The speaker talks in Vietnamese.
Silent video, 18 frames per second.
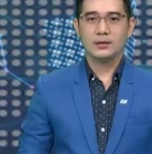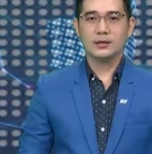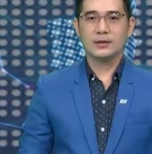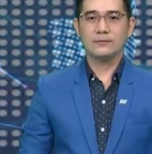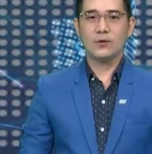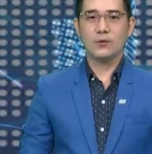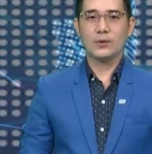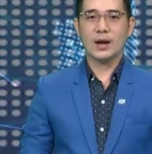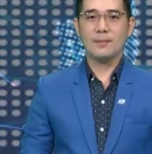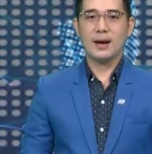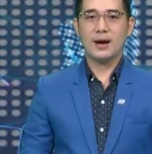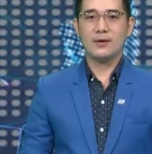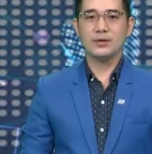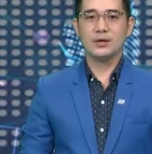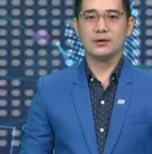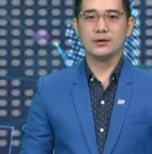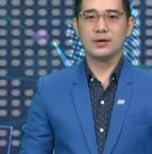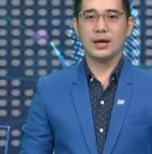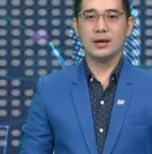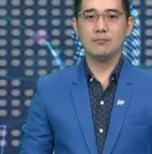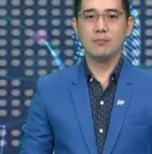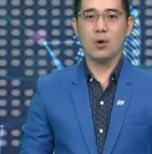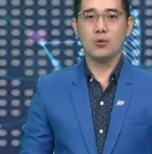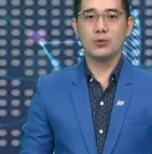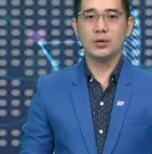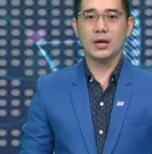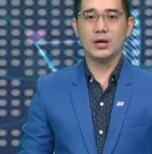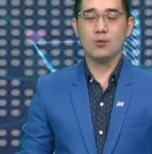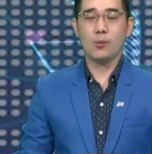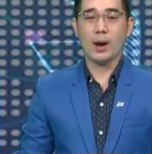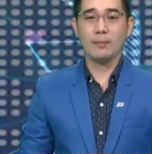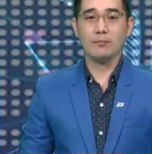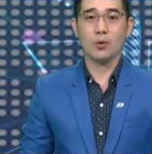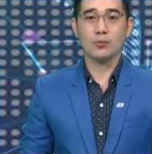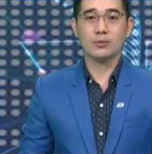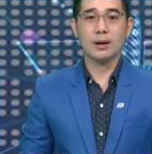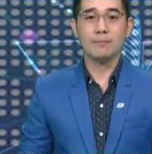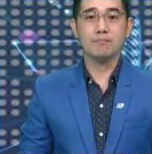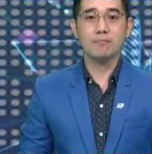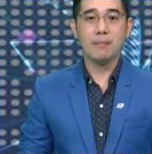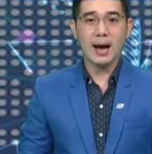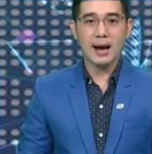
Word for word: Thành phố Cà Mau dự kiến bố trí khoảng một trăm